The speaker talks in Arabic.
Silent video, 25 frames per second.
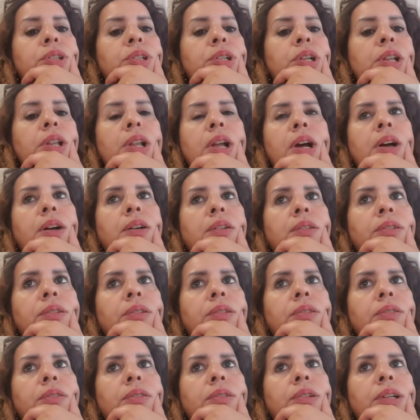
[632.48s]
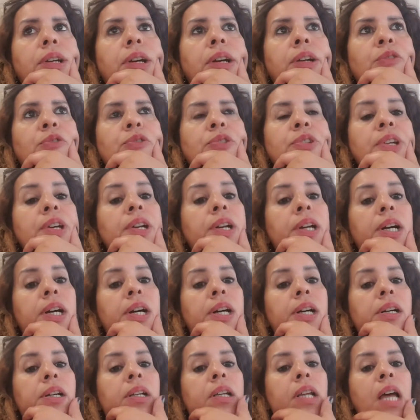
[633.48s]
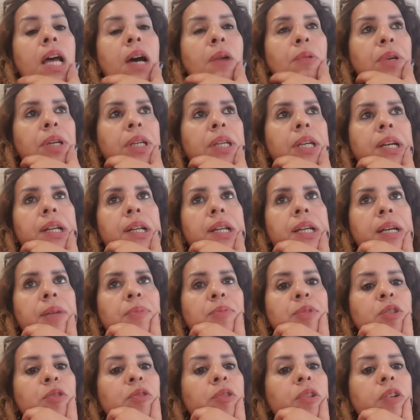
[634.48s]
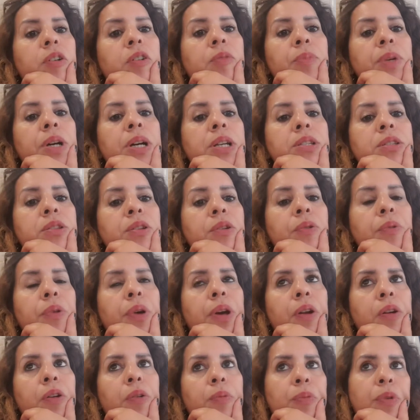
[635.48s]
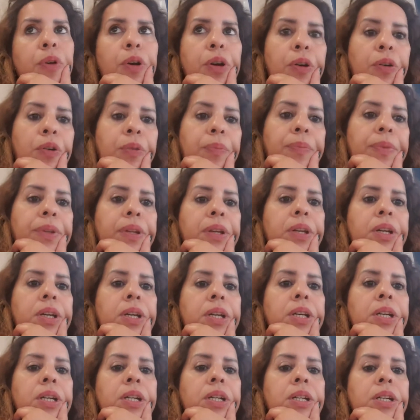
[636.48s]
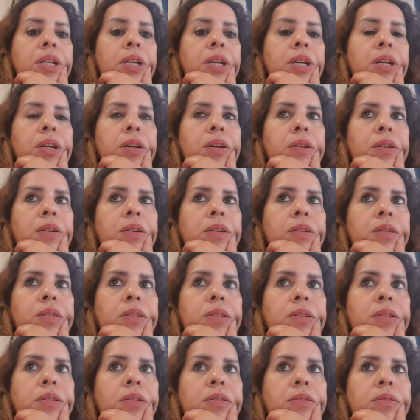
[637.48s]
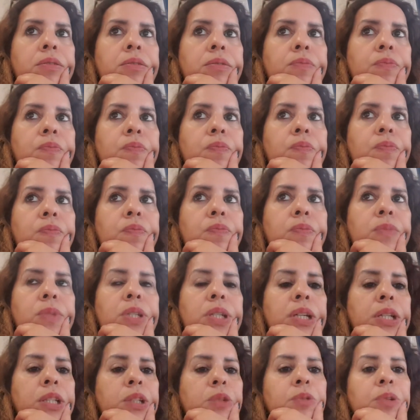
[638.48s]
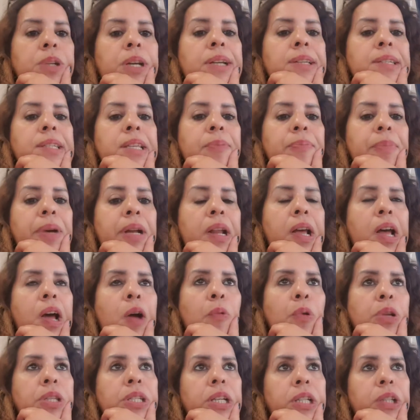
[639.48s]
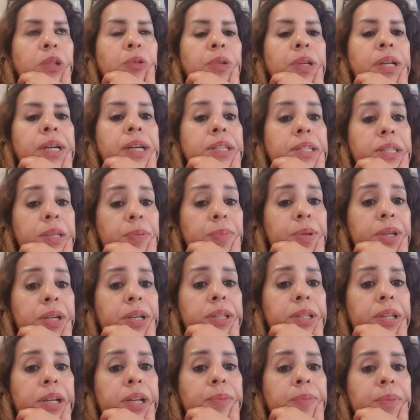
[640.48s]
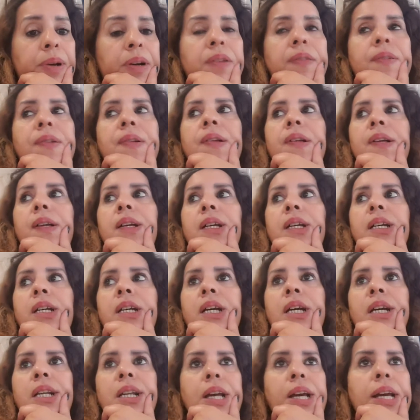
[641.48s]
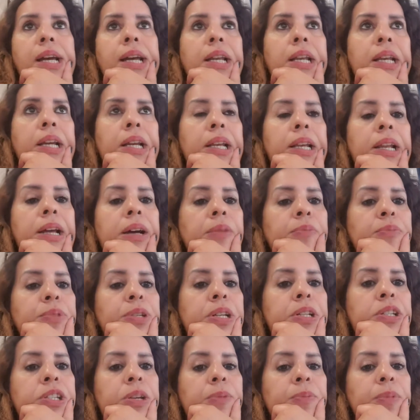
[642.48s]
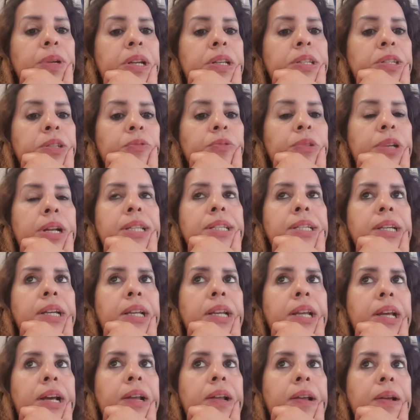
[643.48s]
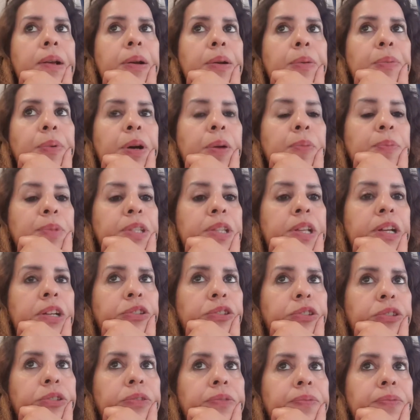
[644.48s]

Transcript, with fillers: لا لانه صراحه القهوي كاع اللي كنمشيو ليهم كاسترو وغيرهم وغيرهم أه تيعطيونا اصلا مع القهوه تيعطيونا كاس كبير ديال الماء هنا قال لك لا مشات جميله سي ولاد قال لها ب 15